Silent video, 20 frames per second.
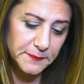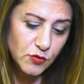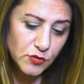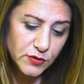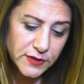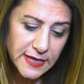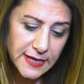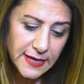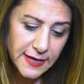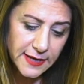
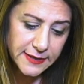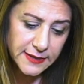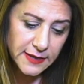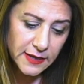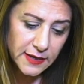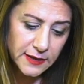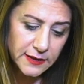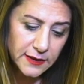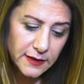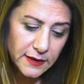Yükselen
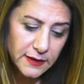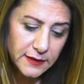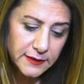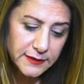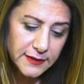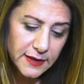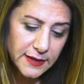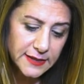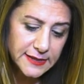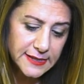
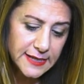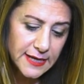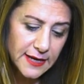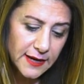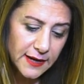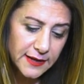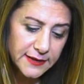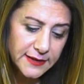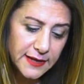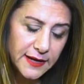yaylar daha
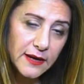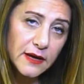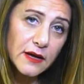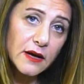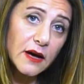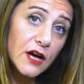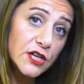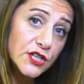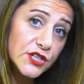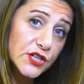ziyade
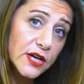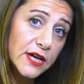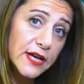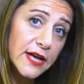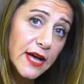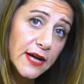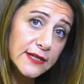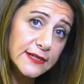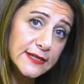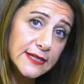aşk
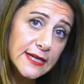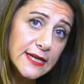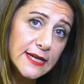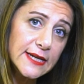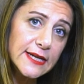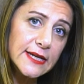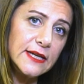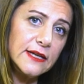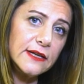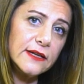
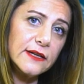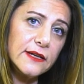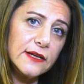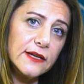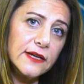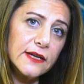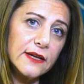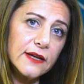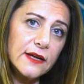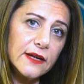hayatıyla ilgili
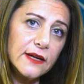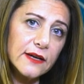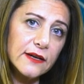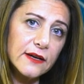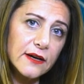e,